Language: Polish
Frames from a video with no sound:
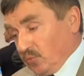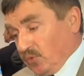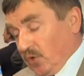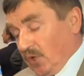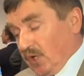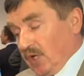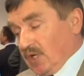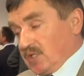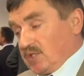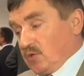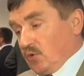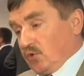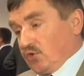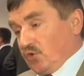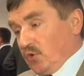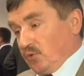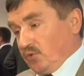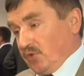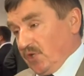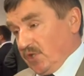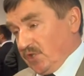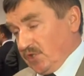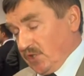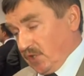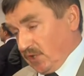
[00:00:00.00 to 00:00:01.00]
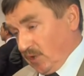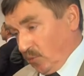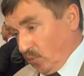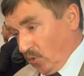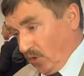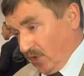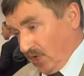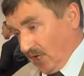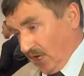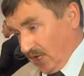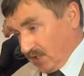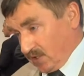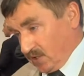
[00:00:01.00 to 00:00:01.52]
to jest osiągnięcie
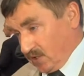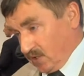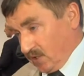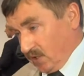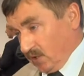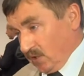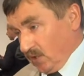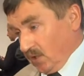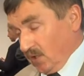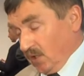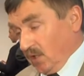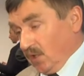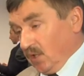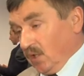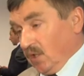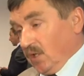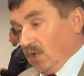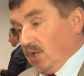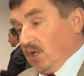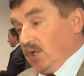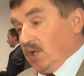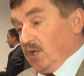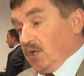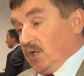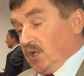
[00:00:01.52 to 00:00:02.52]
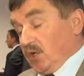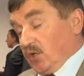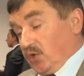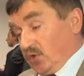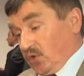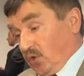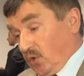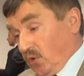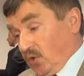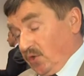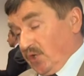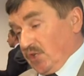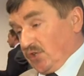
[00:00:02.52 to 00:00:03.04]
demokracji
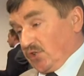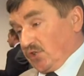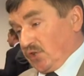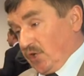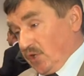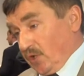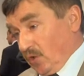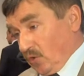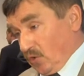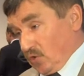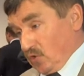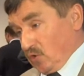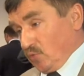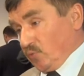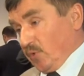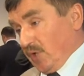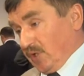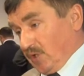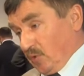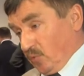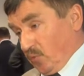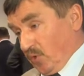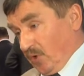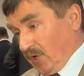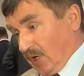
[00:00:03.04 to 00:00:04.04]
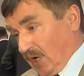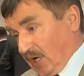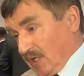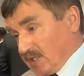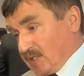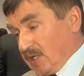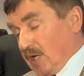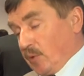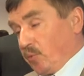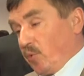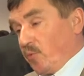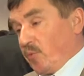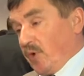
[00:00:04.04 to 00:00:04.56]
kto jeszcze nie rozumie demokracji
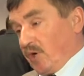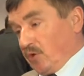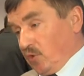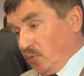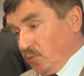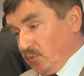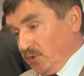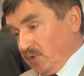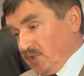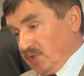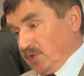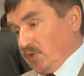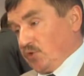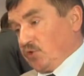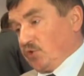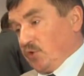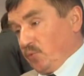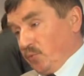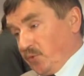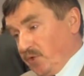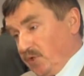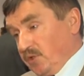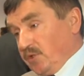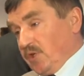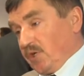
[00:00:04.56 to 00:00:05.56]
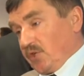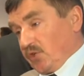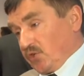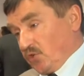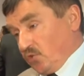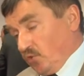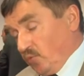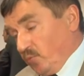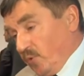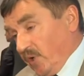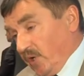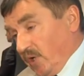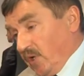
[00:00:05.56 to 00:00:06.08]
albo ma komunistyczną
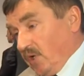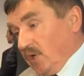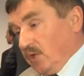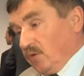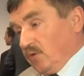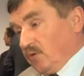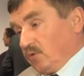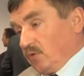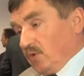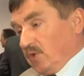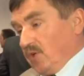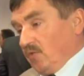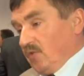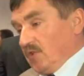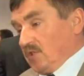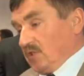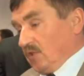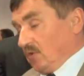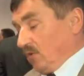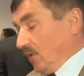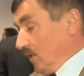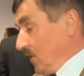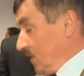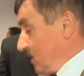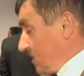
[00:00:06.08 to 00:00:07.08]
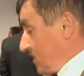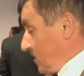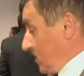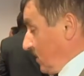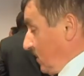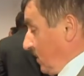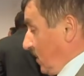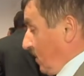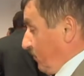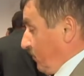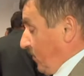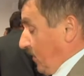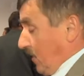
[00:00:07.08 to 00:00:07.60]
kindersztubę, no to nie wie, co to jest e,
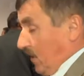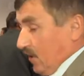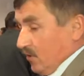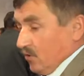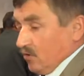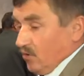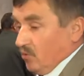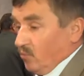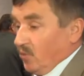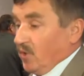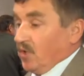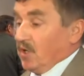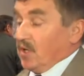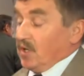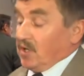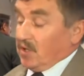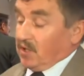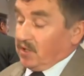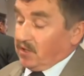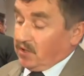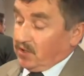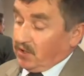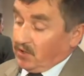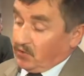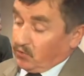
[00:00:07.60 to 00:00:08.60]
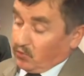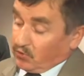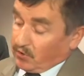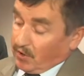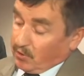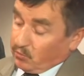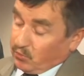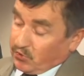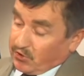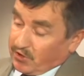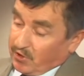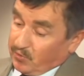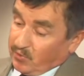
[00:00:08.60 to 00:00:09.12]
referendum i tutaj
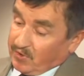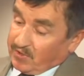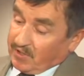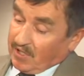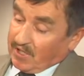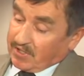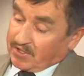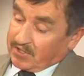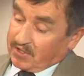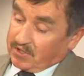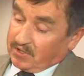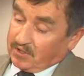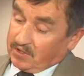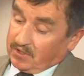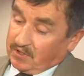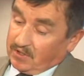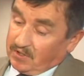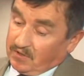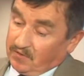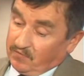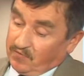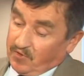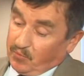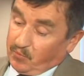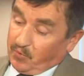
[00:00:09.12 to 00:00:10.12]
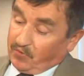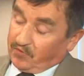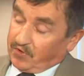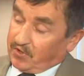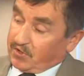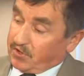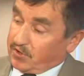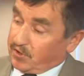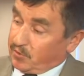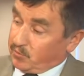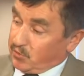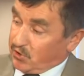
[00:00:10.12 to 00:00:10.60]
musimy dać e, wypowiedzi